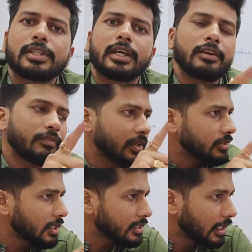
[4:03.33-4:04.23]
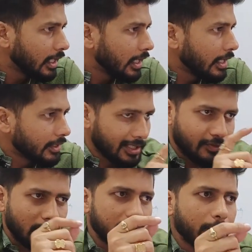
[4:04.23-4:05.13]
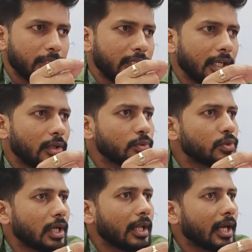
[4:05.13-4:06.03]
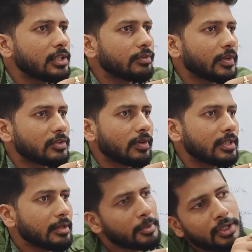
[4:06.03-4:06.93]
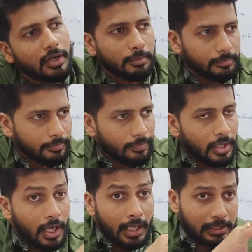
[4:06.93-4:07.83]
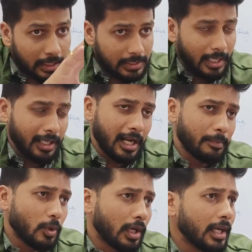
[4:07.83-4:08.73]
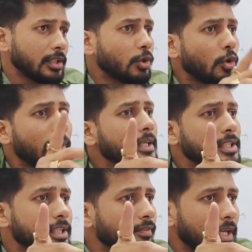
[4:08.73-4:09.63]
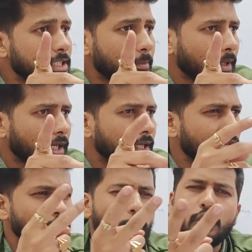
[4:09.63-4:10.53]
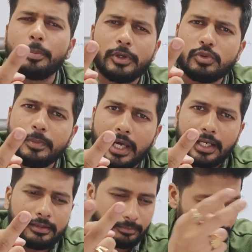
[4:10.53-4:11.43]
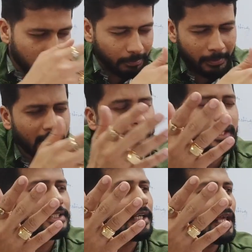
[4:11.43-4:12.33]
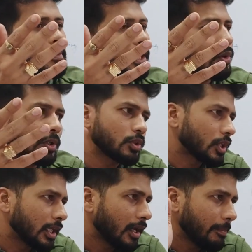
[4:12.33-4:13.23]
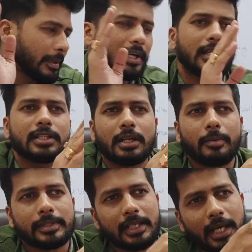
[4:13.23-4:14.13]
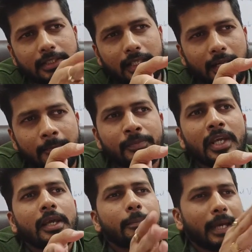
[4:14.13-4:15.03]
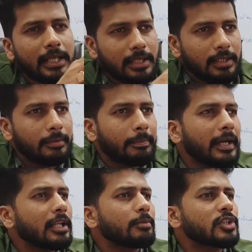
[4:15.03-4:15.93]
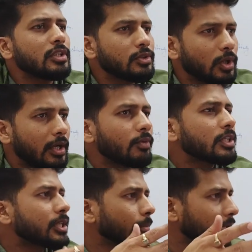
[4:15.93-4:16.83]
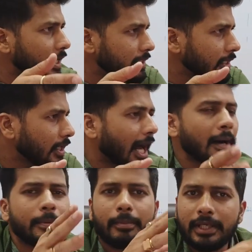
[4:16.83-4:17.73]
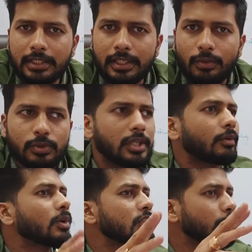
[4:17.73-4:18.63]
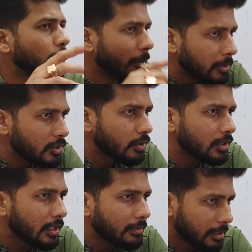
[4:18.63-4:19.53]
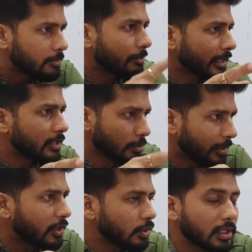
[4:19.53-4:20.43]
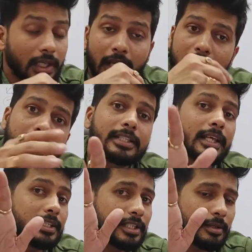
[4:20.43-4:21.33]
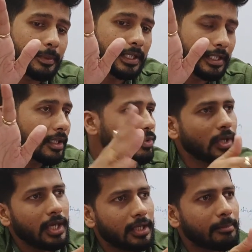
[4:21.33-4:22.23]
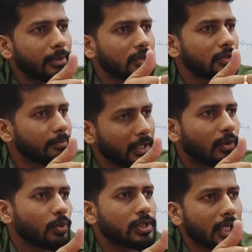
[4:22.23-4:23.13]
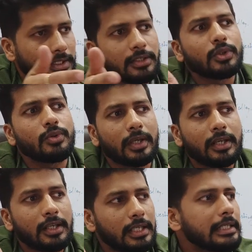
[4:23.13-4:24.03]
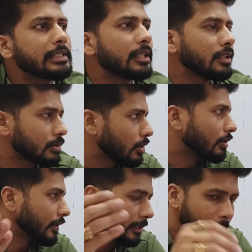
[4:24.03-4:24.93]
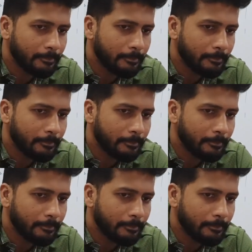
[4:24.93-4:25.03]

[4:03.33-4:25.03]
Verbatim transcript: से करें फर्स्ट इज नेशनलिज्म इन इंडिया और दूसरा है राइज ऑफ नेशनलिज्म इन यूरोप तीसरा अगर आपको करना है तो ग्लोबलाइजेशन वाला चैप्टर कर लेना दो टॉपिक उसमें आ रहे हैं प्रिंट कल्चर नहीं भी करोगे तो चलेगा प्रिंट कल्चर में बस ये याद रखना पहली प्रिंटिंग मशीन जो है वो किसने बनाई थी कहाँ पे बनी थी उससे कौन सी बुक पब्लिश हुई थी सबसे पहली जो प्रिंट हुई थी ये सारी चीज़ें पढ़ लेना क्योंकि एक नंबर में अगर क्वेश्चन आता है तो यू कैन ईजिली सॉल्व इट